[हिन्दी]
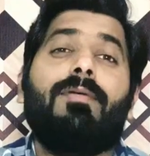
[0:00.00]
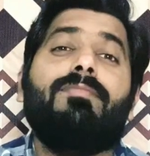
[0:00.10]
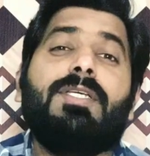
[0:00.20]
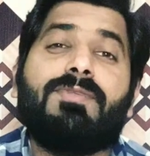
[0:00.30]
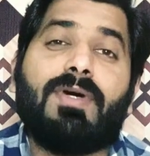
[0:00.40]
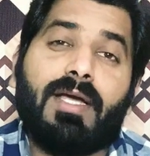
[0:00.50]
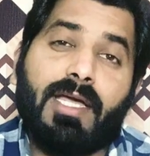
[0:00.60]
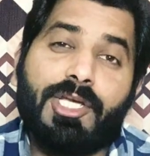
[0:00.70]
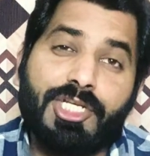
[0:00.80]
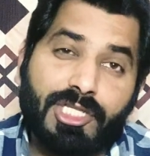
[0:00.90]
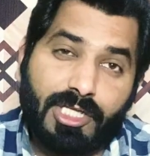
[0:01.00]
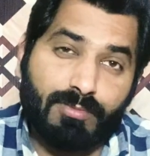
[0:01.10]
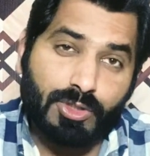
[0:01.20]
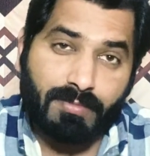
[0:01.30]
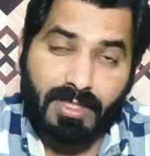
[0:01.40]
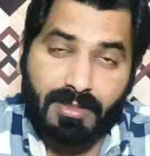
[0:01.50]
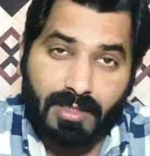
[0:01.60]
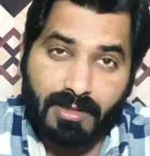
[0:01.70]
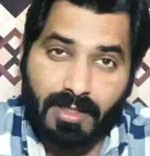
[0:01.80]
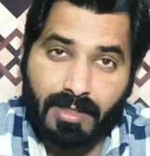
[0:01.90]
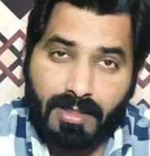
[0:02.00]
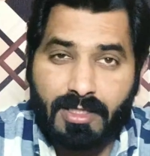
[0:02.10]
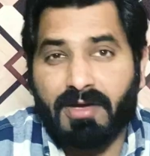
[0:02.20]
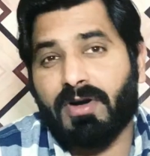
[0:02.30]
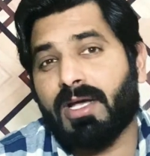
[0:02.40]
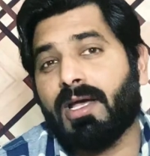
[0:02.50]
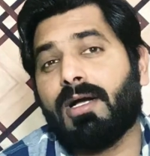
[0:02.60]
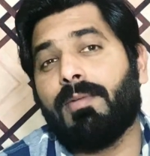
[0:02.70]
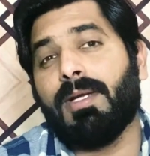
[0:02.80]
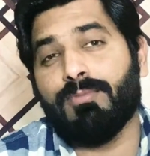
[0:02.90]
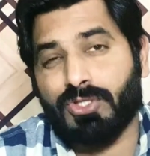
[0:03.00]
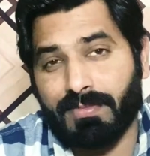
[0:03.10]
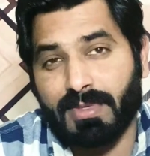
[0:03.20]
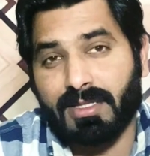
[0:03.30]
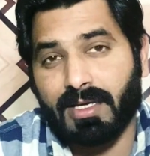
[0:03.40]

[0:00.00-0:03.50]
हम इस वाक्य की शदीद मजम्मत करते हैं ये वाक़ काबिल मजम्मत